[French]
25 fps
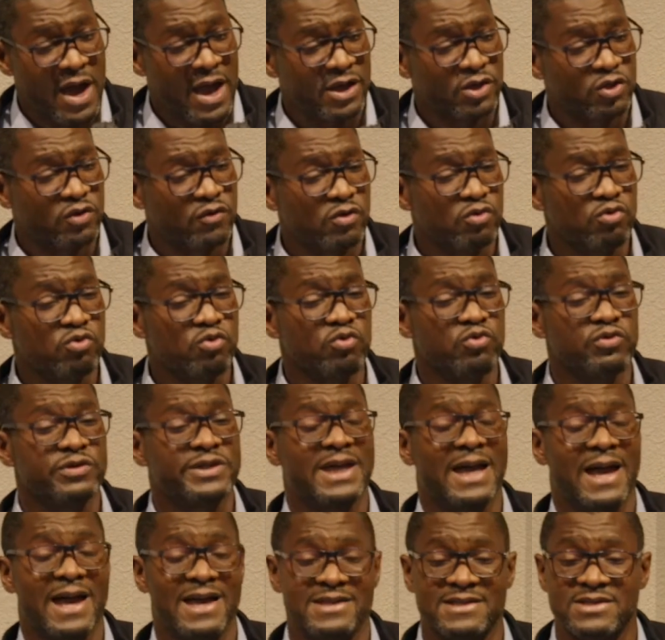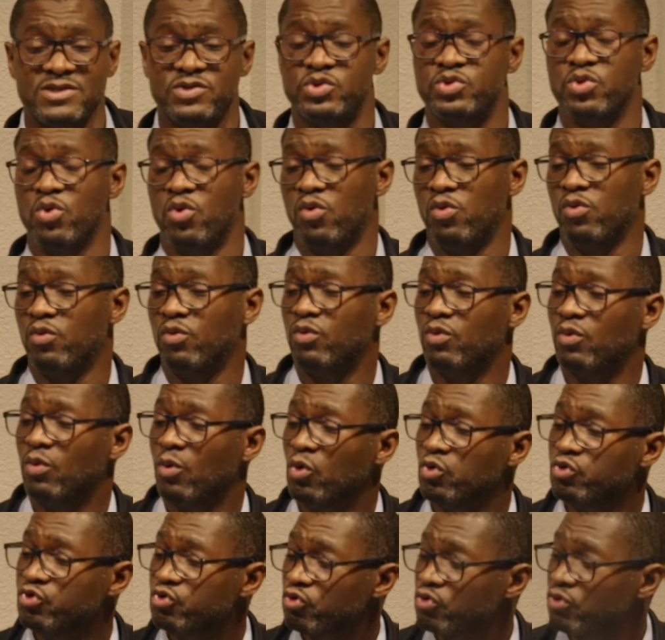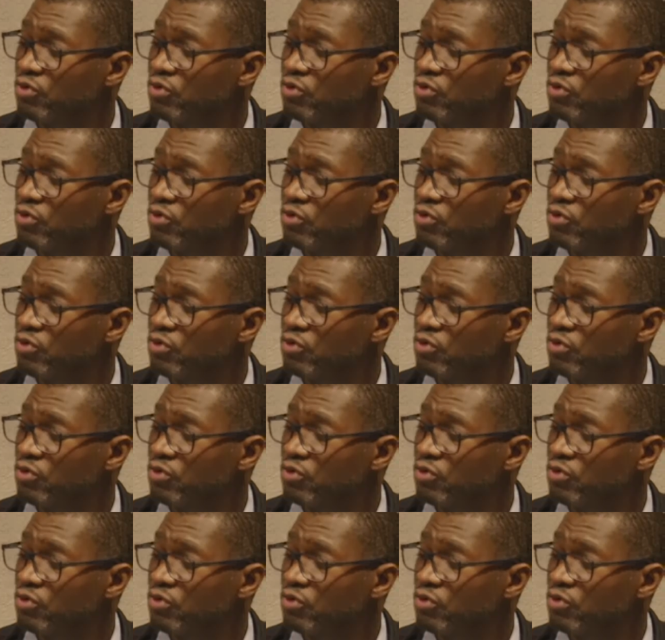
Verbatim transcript: est devenue une tradition autour de